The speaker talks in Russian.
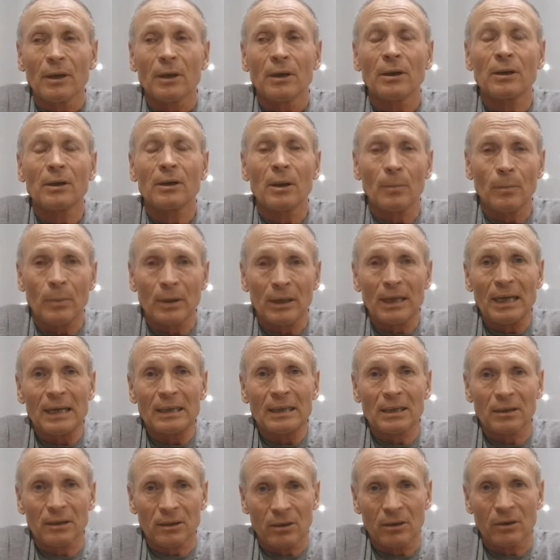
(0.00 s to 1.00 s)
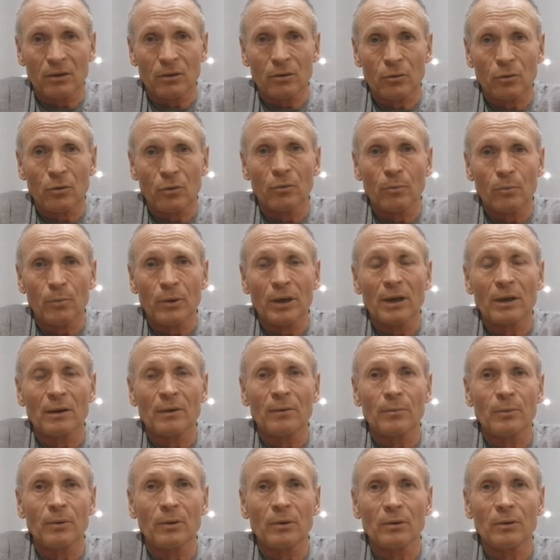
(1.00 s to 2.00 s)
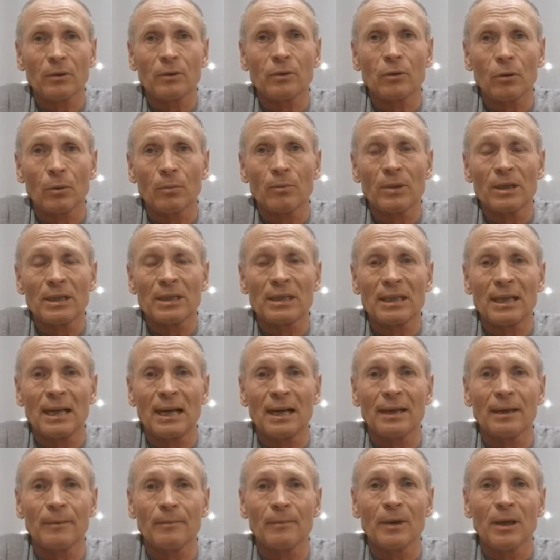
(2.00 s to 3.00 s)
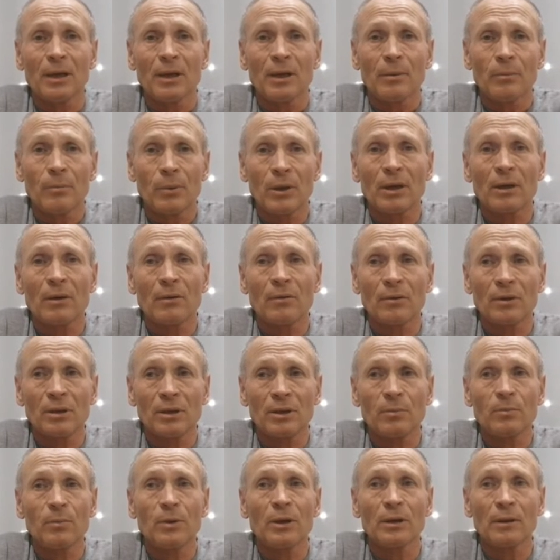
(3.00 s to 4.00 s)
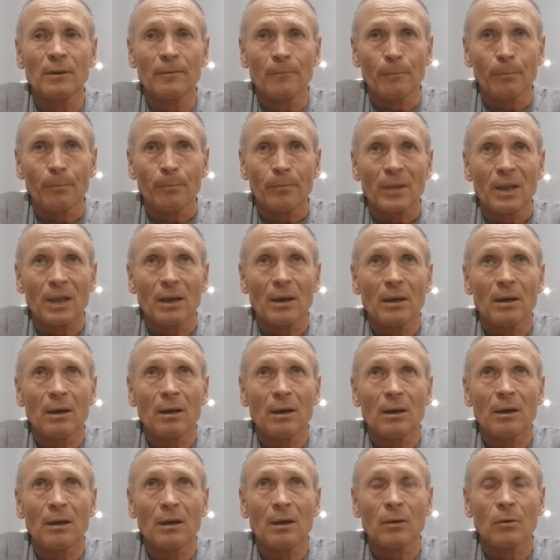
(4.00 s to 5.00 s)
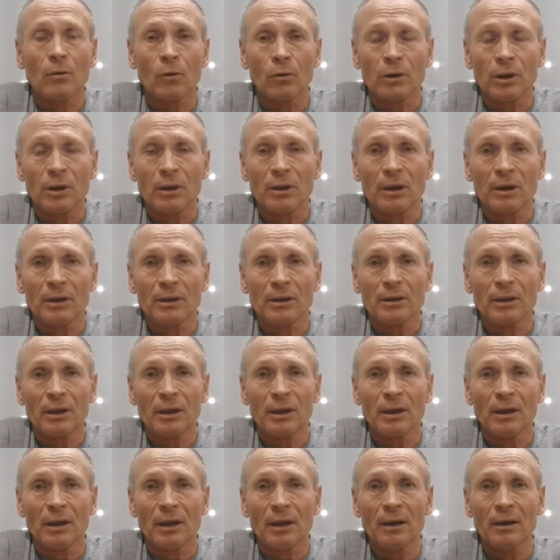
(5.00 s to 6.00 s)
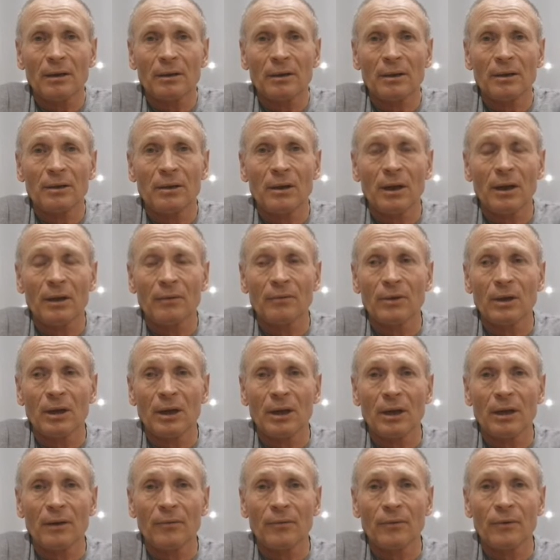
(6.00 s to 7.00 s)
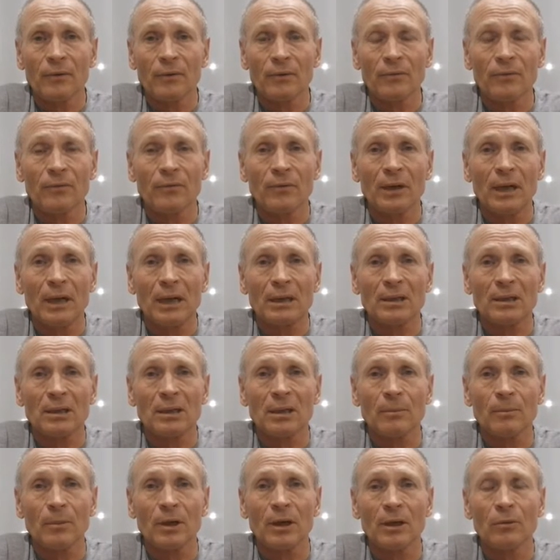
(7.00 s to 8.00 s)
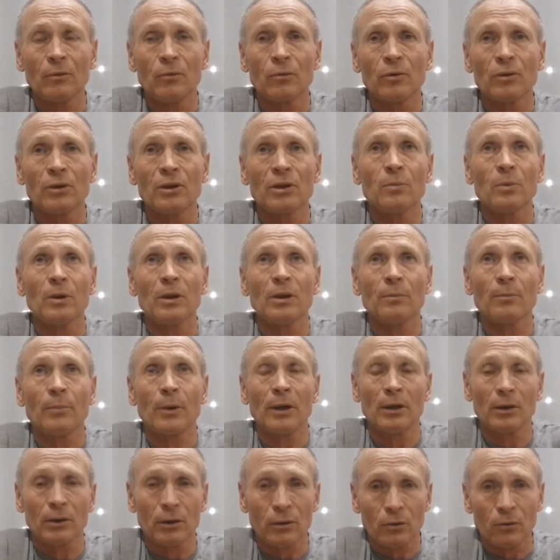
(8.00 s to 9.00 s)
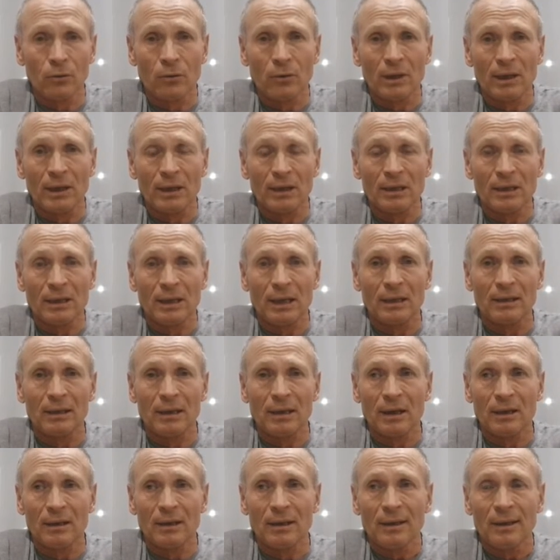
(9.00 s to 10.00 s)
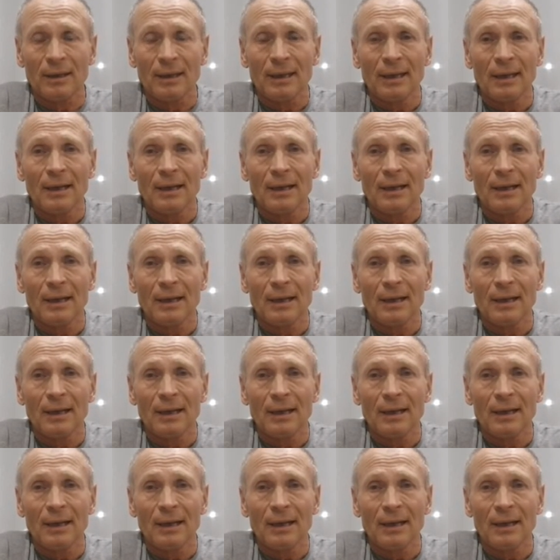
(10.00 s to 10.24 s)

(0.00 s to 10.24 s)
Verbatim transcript: это по нашей цене, что, он первый, что мы знаем, первого избил э, Кокина Сергея с деревни Арефьева. В 2012 году избил Полищук Александра